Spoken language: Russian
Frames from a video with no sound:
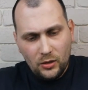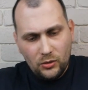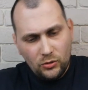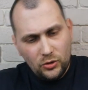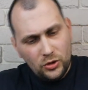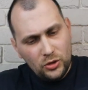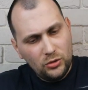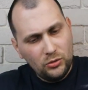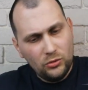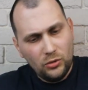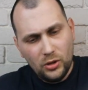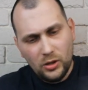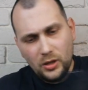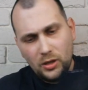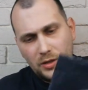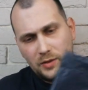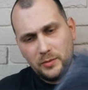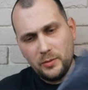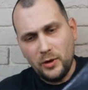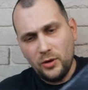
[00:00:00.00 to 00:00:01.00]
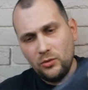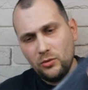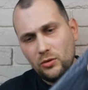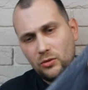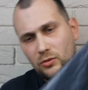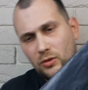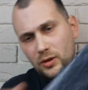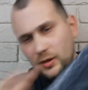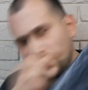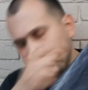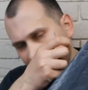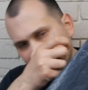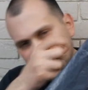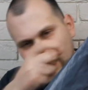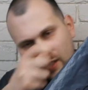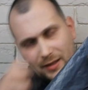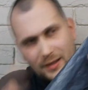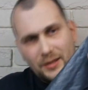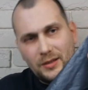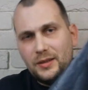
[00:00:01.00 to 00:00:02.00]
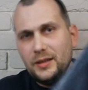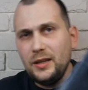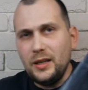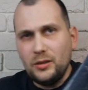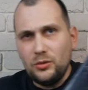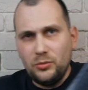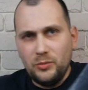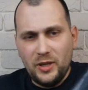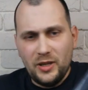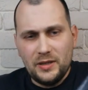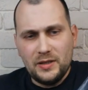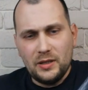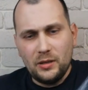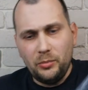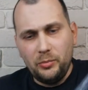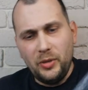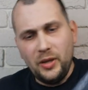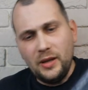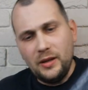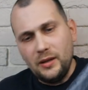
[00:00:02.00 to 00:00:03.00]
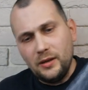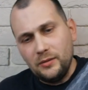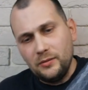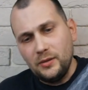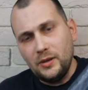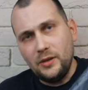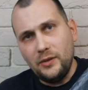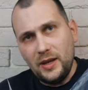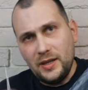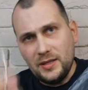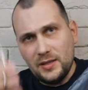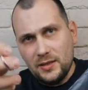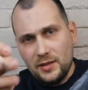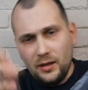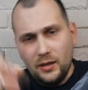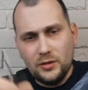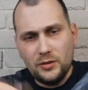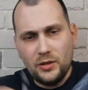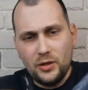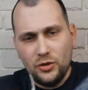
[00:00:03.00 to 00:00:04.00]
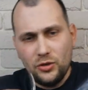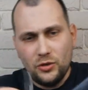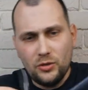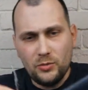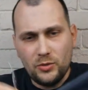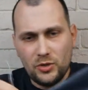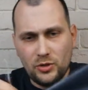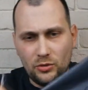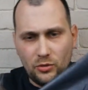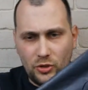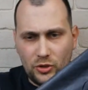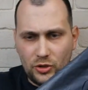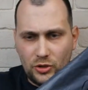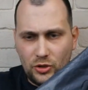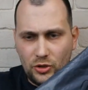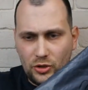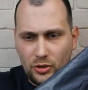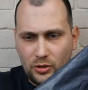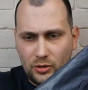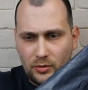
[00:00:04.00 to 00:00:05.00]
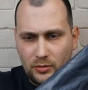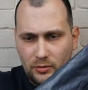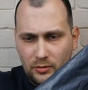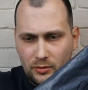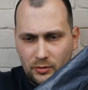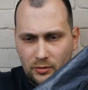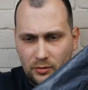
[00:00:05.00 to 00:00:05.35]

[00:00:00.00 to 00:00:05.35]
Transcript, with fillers: Очень долго распаковывал. Нет у меня терпения. Давайте сразу начнем с ножничек.